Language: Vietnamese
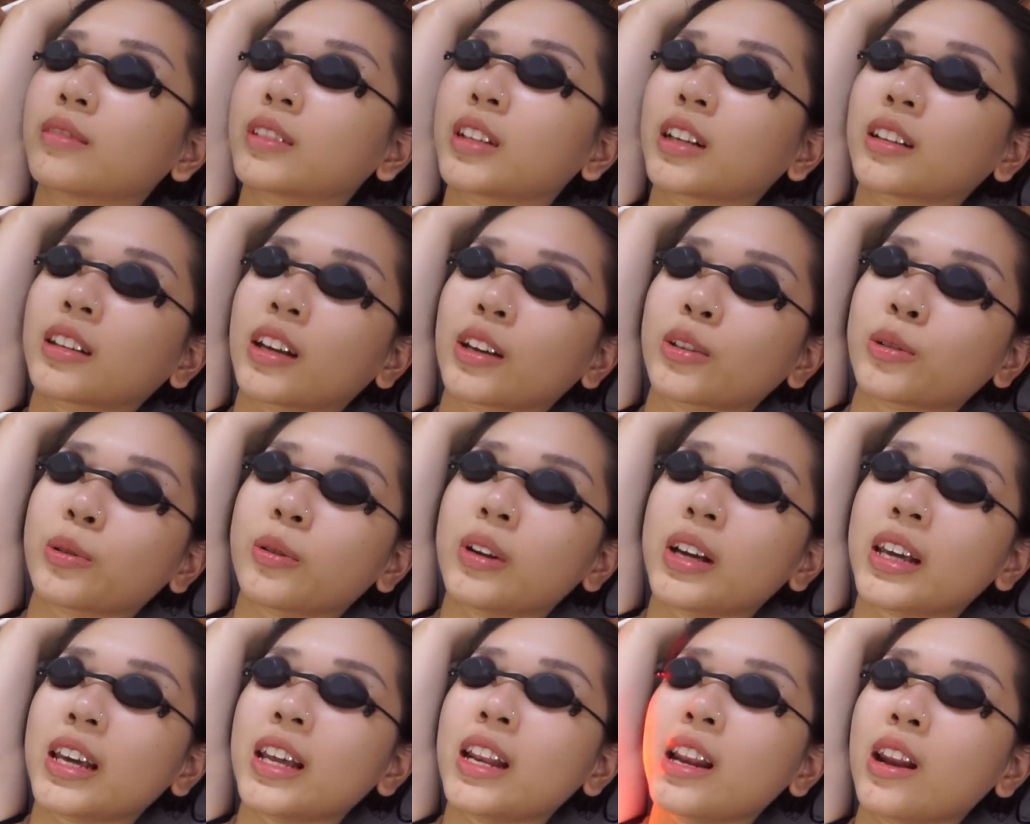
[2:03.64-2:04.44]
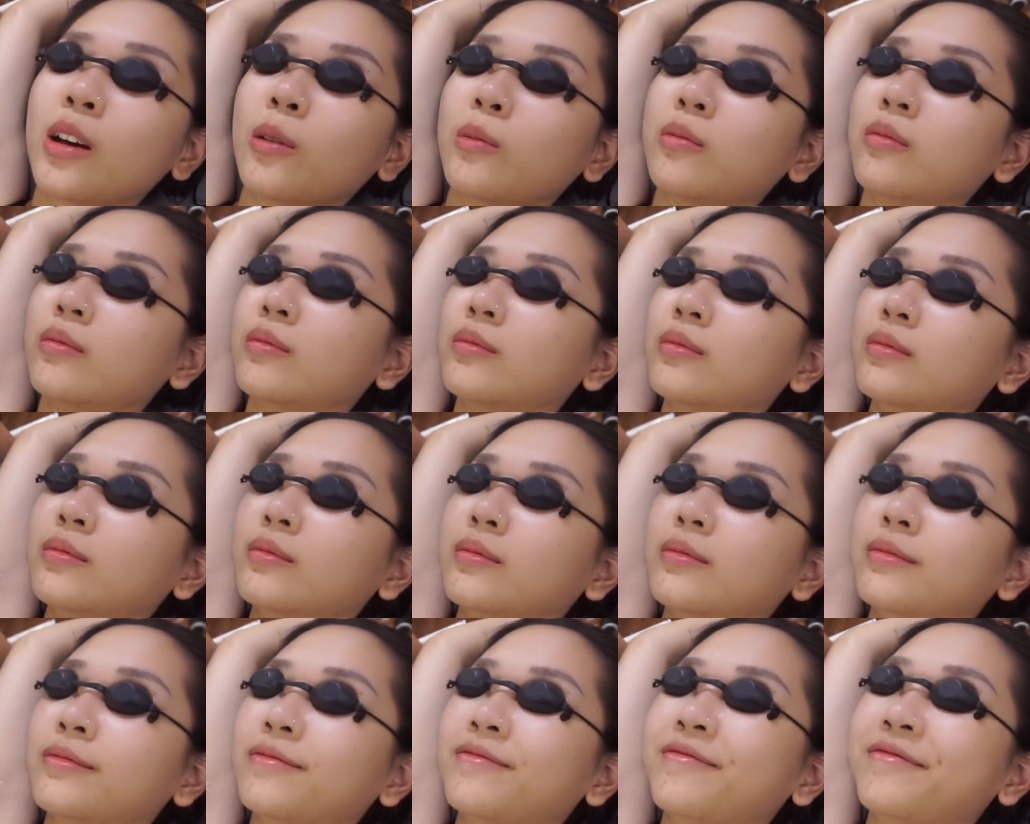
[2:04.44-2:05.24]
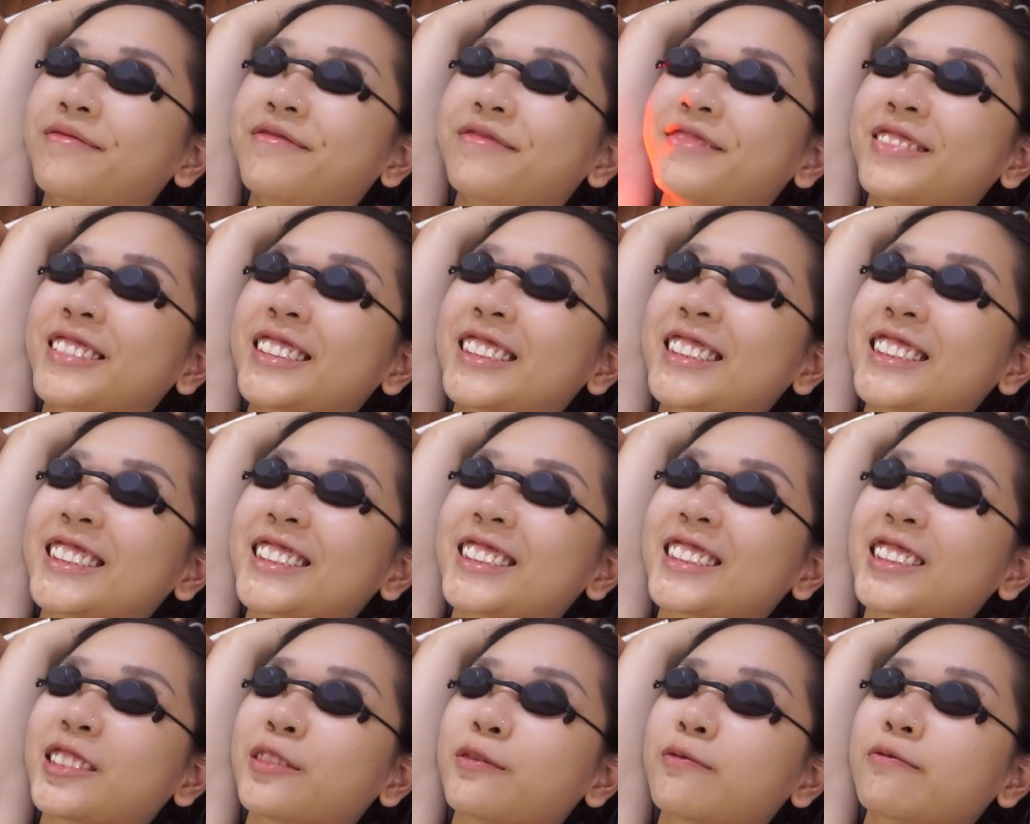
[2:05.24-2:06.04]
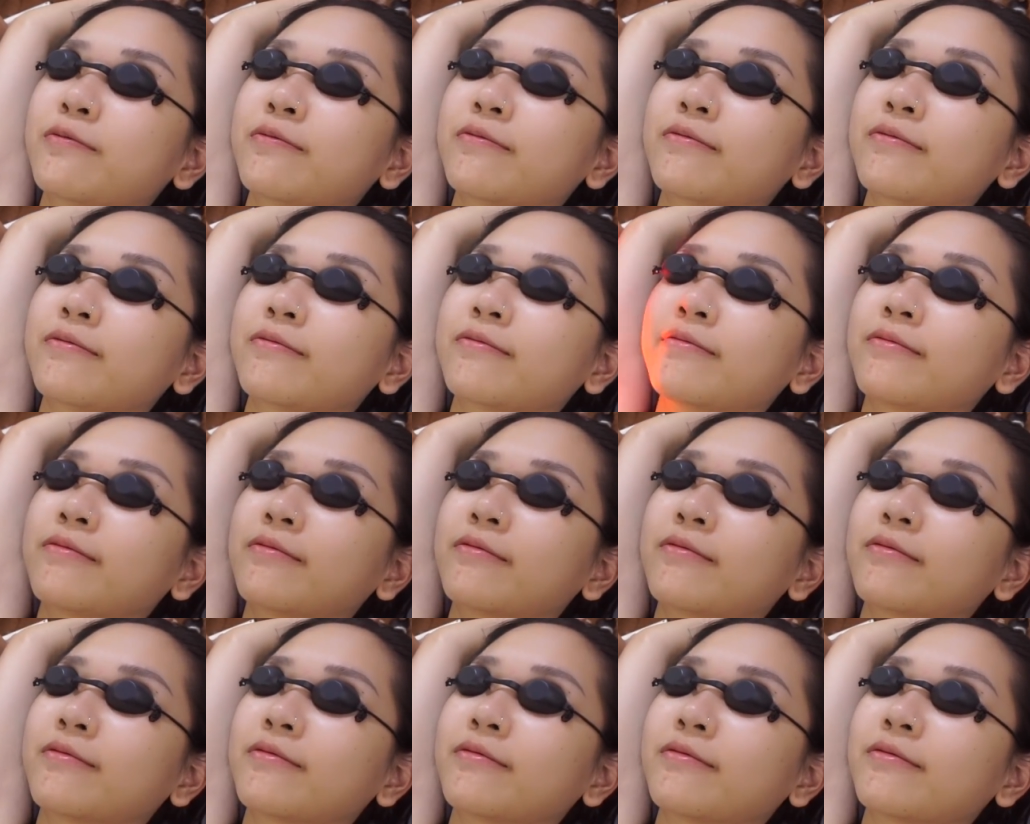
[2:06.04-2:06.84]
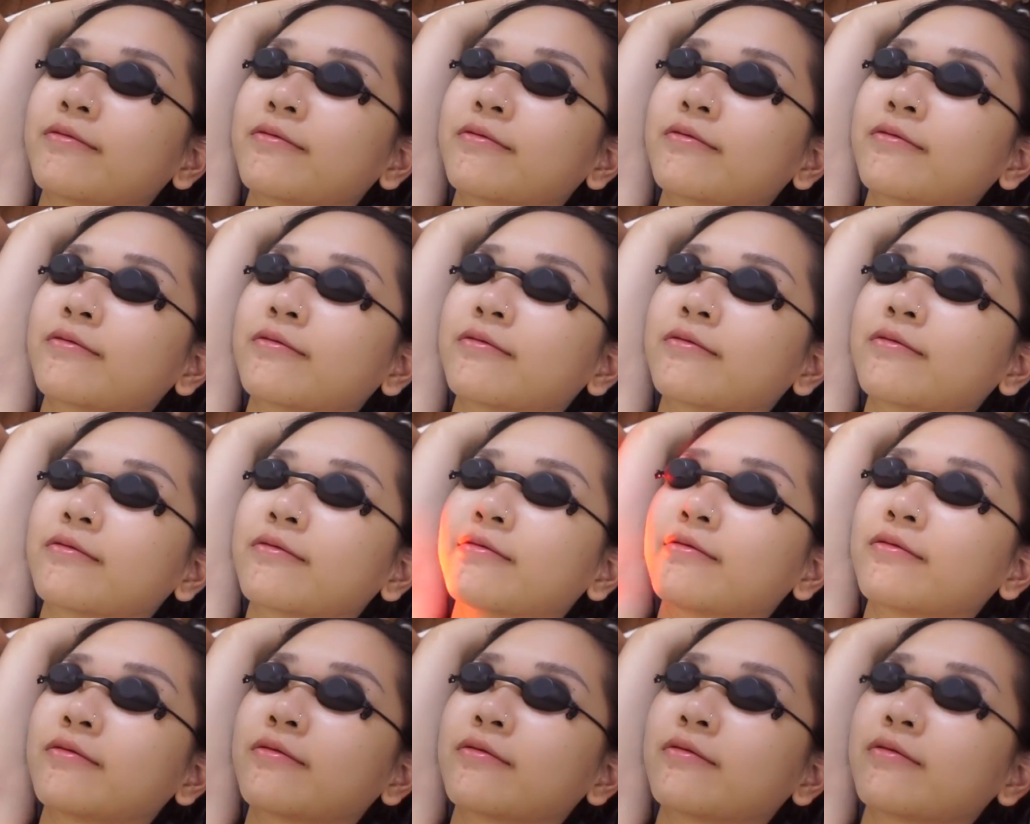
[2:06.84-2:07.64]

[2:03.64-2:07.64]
Chắc tại chỗ này ít lông. Không, nó không đau mà. Không đau đâu.